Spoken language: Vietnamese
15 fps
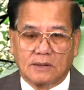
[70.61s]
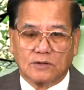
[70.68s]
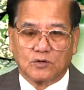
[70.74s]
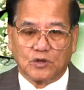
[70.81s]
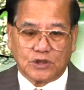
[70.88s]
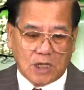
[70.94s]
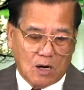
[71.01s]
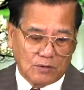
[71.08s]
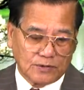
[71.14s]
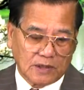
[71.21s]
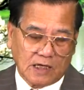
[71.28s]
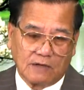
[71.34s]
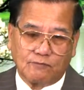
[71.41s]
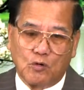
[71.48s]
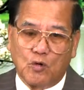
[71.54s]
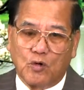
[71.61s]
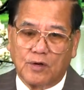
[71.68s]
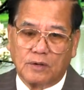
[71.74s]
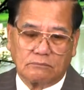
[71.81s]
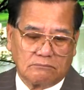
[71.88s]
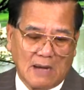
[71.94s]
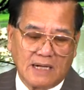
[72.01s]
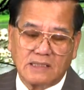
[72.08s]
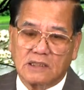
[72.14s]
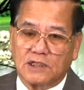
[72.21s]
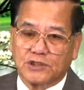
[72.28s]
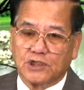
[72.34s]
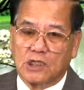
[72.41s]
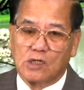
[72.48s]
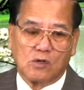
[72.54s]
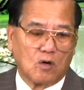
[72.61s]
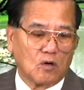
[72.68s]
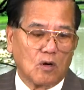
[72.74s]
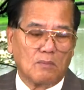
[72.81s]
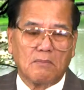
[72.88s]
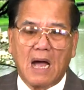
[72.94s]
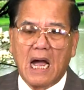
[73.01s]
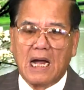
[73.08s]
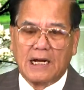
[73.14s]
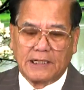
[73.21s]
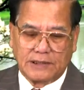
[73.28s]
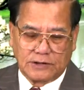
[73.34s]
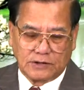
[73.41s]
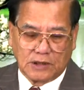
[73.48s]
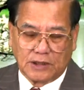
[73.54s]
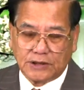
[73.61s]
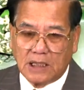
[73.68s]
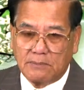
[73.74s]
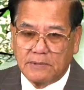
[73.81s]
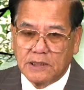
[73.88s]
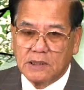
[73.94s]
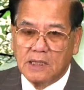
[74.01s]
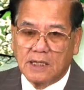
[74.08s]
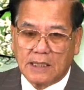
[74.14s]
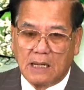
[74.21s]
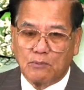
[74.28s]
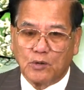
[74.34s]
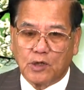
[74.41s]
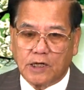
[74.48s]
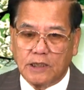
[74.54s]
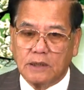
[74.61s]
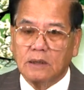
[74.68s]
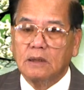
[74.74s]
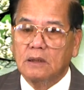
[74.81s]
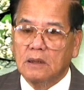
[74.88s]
Rồi sau những cái vụ bắn ở trường Columbine, người ta mới đưa ra một cái